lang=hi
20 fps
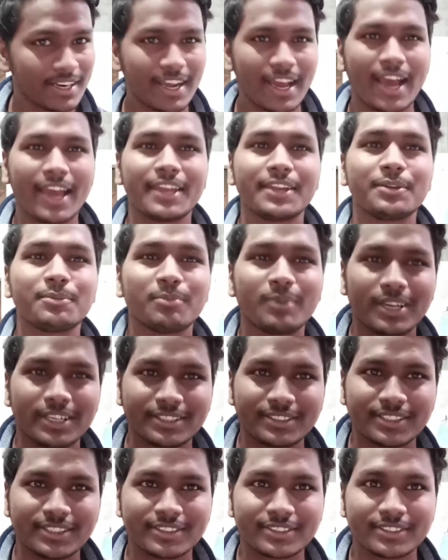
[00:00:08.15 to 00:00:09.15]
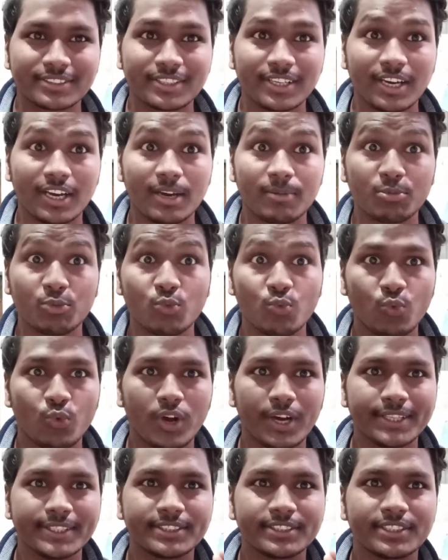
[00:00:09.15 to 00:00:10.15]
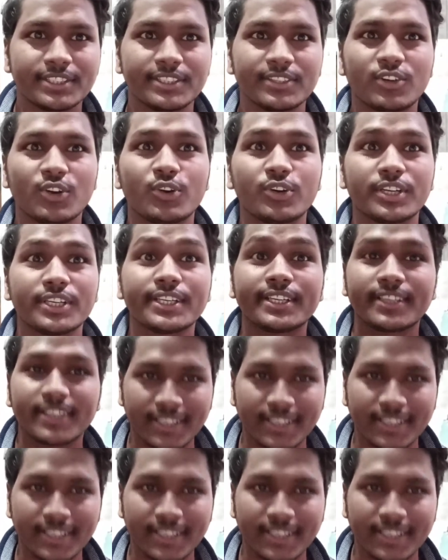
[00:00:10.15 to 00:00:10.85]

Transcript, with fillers: काइन मास्टर से आप वॉइस रिकॉर्डिंग